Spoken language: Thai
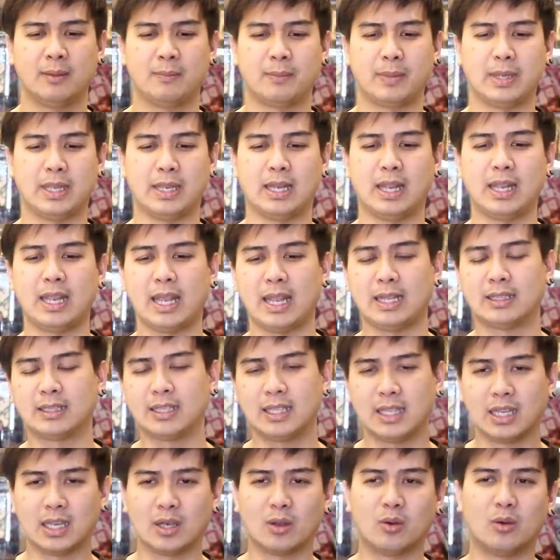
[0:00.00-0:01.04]
เปลี่ยนให้แฮนด์
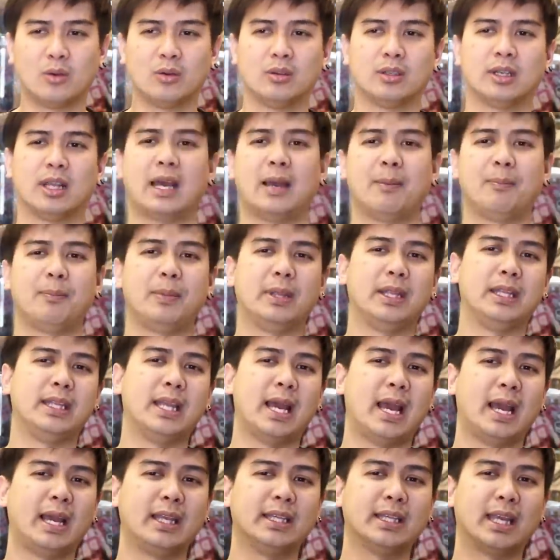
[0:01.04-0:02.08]
เตี้ยลงนะครับเปลี่ยน
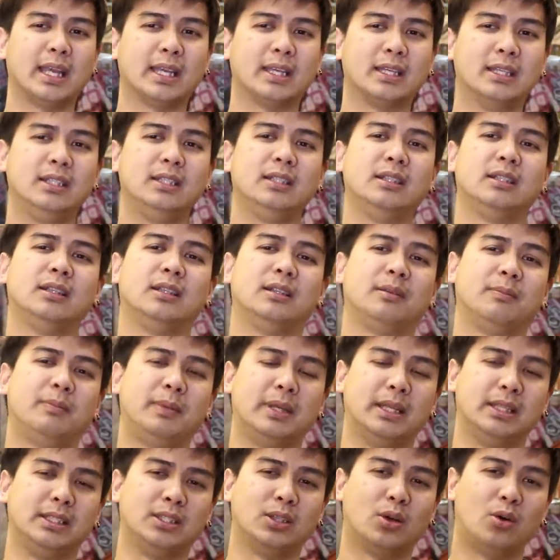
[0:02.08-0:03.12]
ยางให้ใหญ่ขึ้นเป
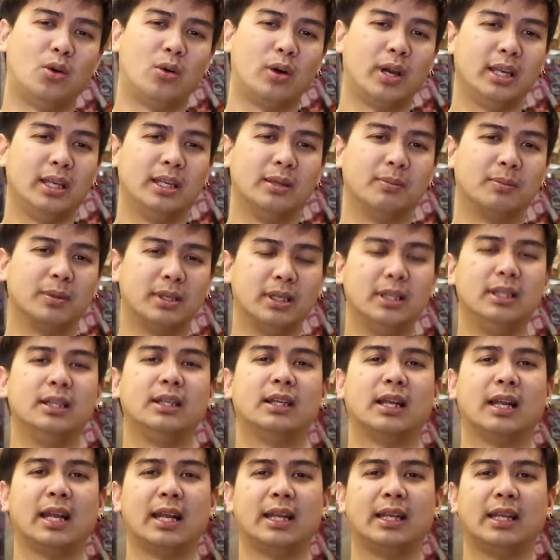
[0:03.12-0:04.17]
ลี่ยนโชคให้หนึบขึ้น
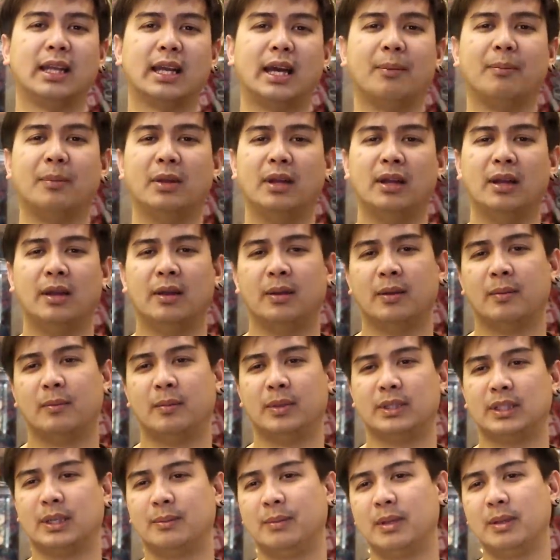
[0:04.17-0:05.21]
อะไรเงี้ยครับ
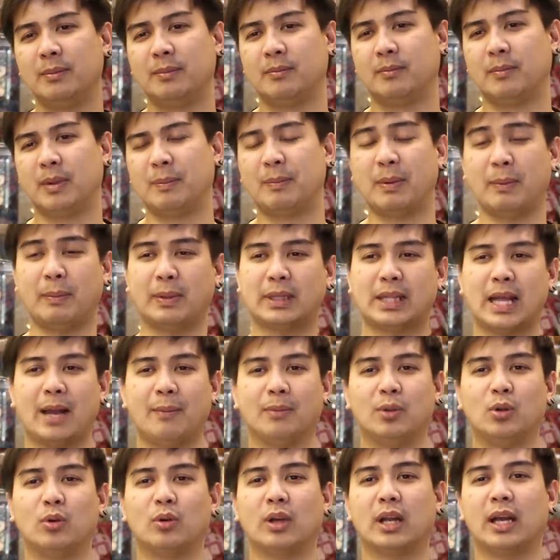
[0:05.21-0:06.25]
มันจะไม่มันเป็นไปตา
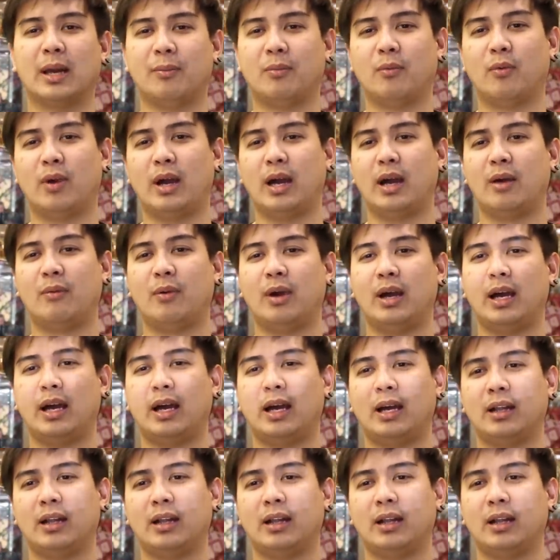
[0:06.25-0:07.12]
มยุคนะครับว่า